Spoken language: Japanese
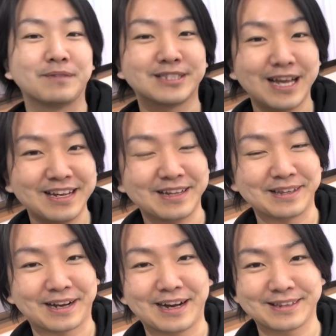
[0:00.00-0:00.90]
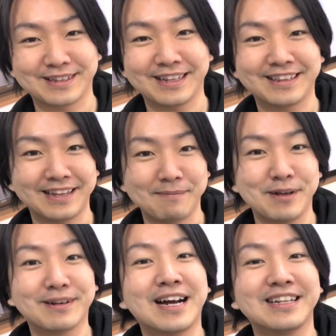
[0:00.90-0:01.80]
1,000円で買ったって
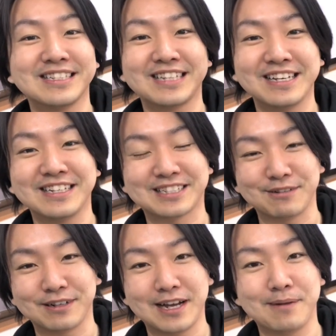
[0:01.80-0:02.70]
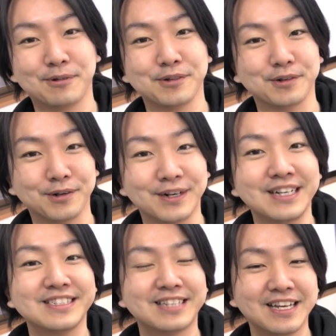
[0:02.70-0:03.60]
メルカリで1,000円しか売れないものを
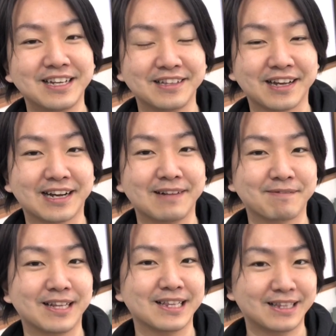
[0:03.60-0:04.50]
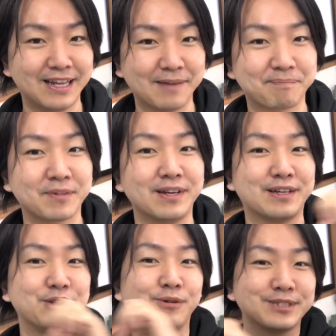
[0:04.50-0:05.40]
1,000円で買ったって
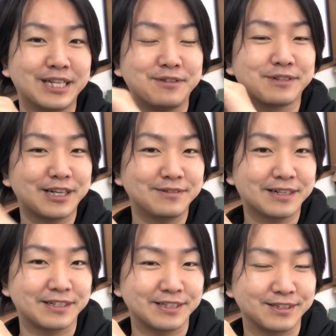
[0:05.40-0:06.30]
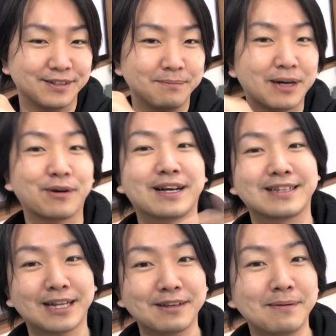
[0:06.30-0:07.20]
4,000円抜けるわけですよ。まあこれ
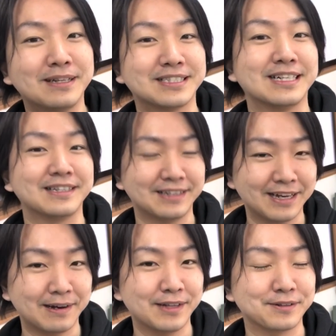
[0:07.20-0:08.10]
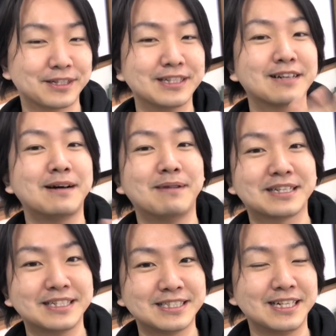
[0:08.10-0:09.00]
例え話なんであの金額あま
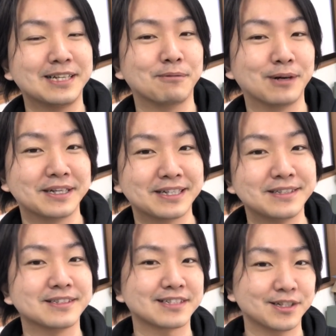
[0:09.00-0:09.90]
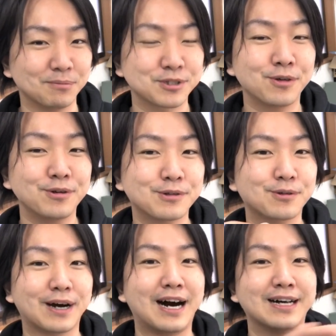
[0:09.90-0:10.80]
り気にしないでもらいたいんですけどもそういう
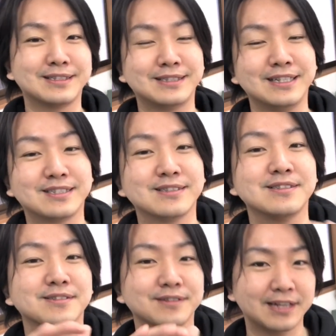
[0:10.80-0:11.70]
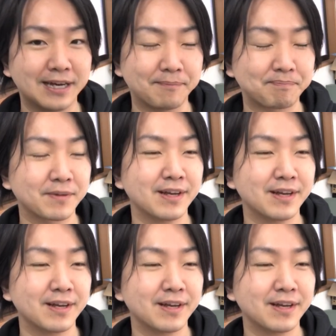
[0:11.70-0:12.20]
ことが発生するので